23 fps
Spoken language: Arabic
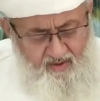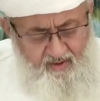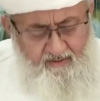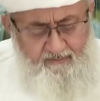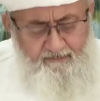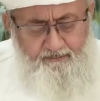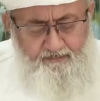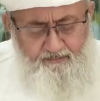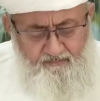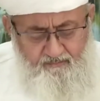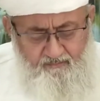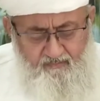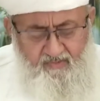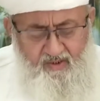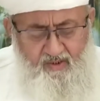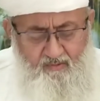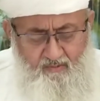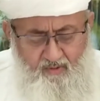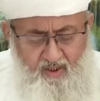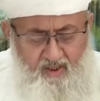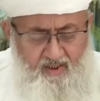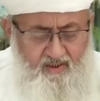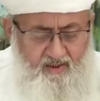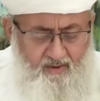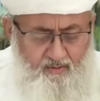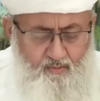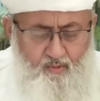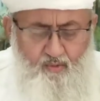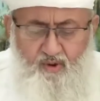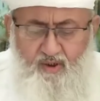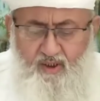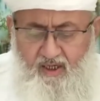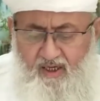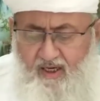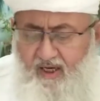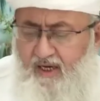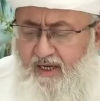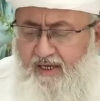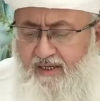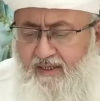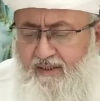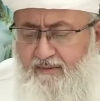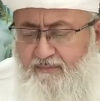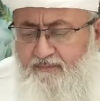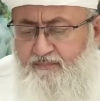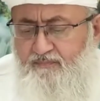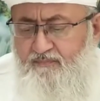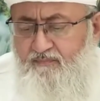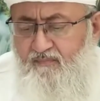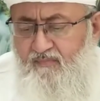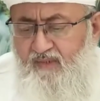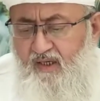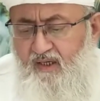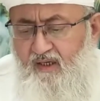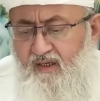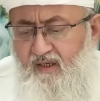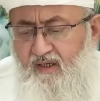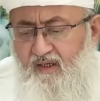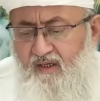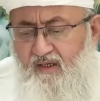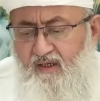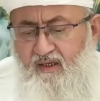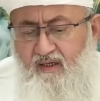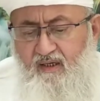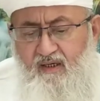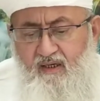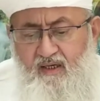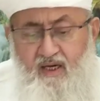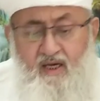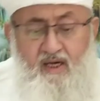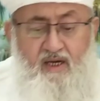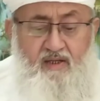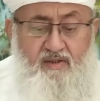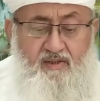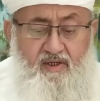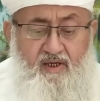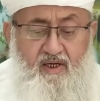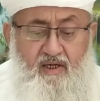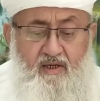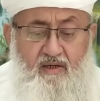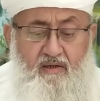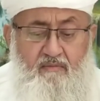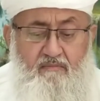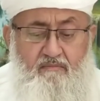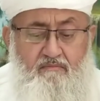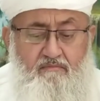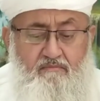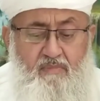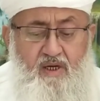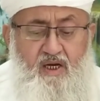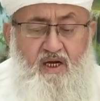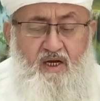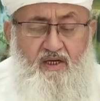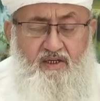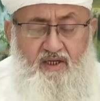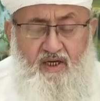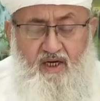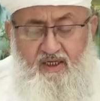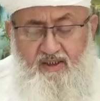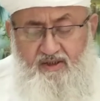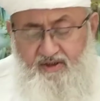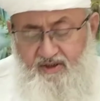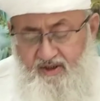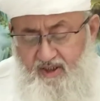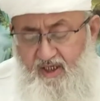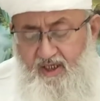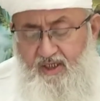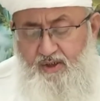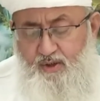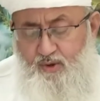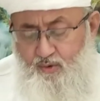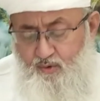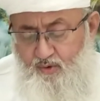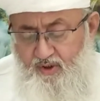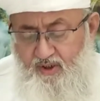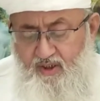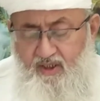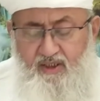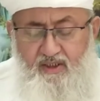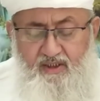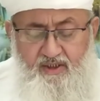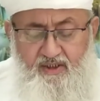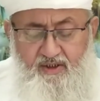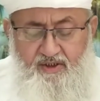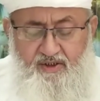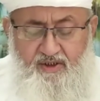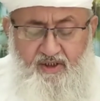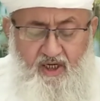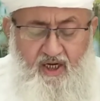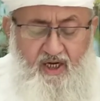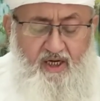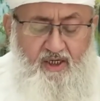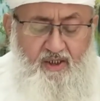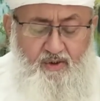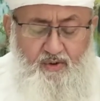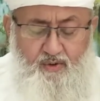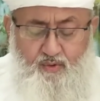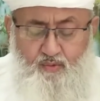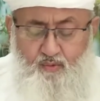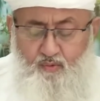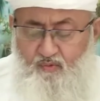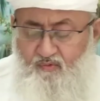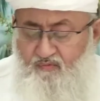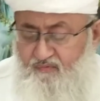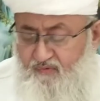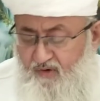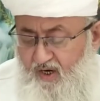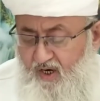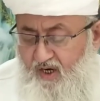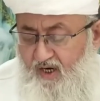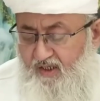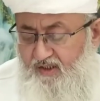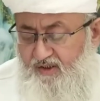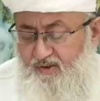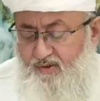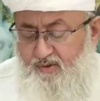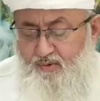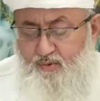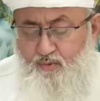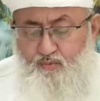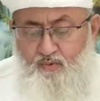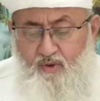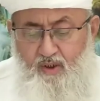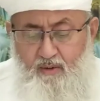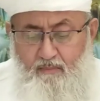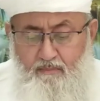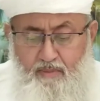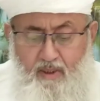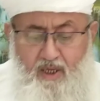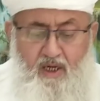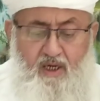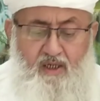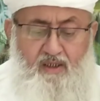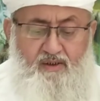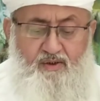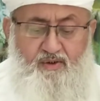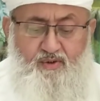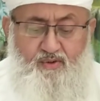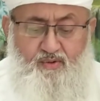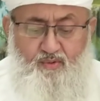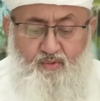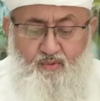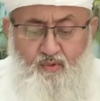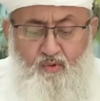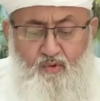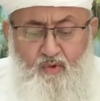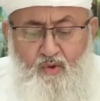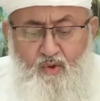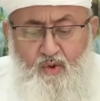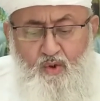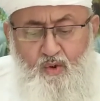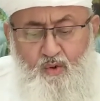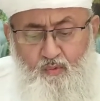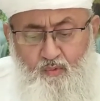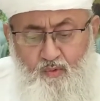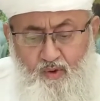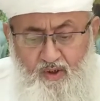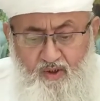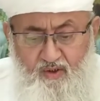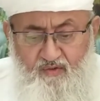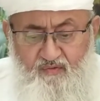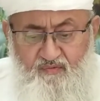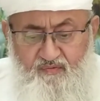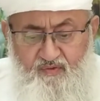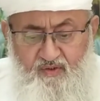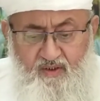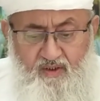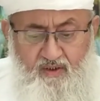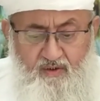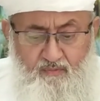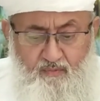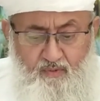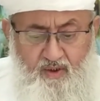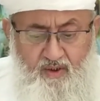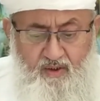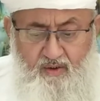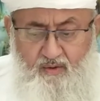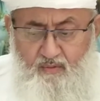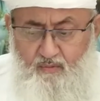و وعلى كل حال هذا ما يحتاج إليه الدارس الفاحص والباحث والف